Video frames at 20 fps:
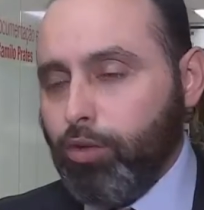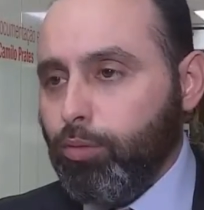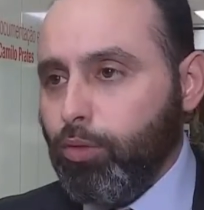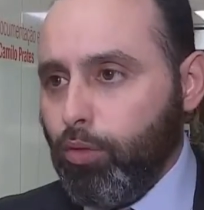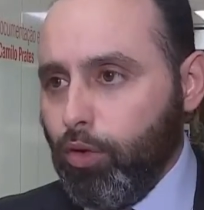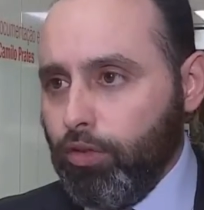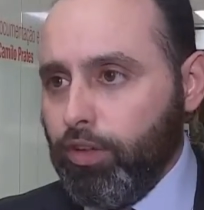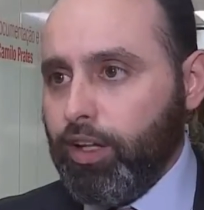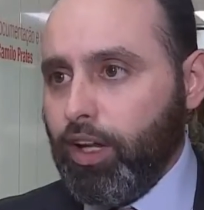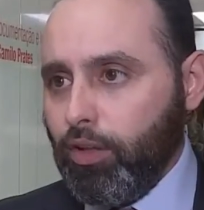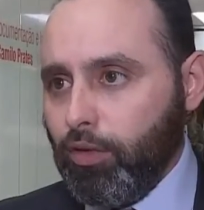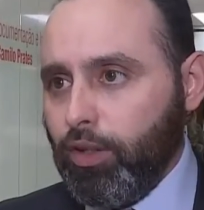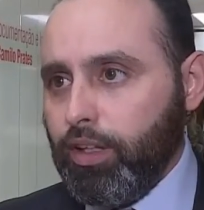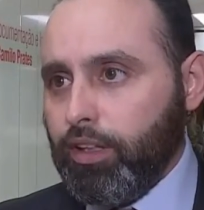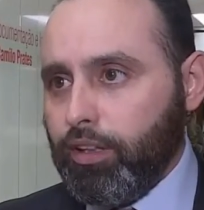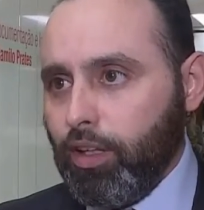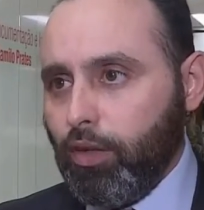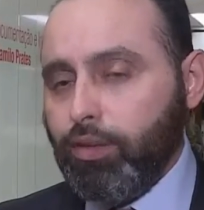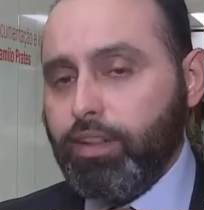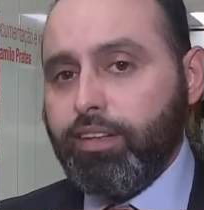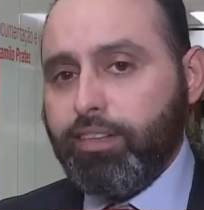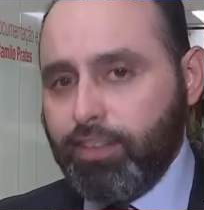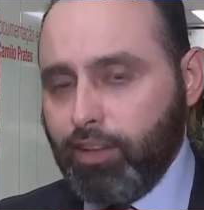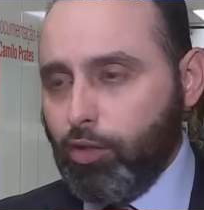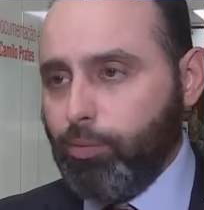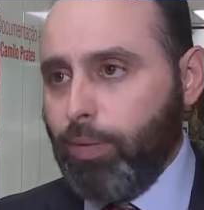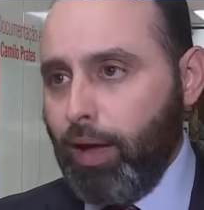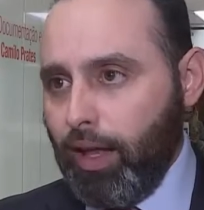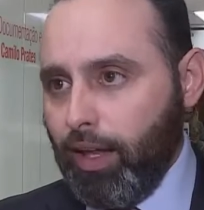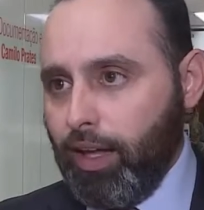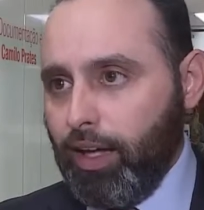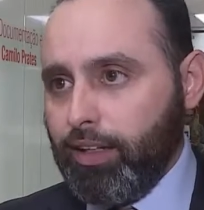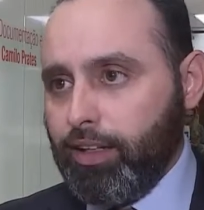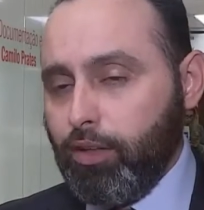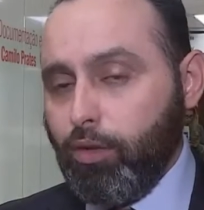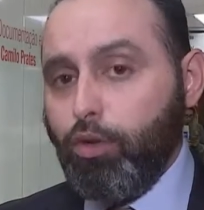do governador, então, descer do palanque,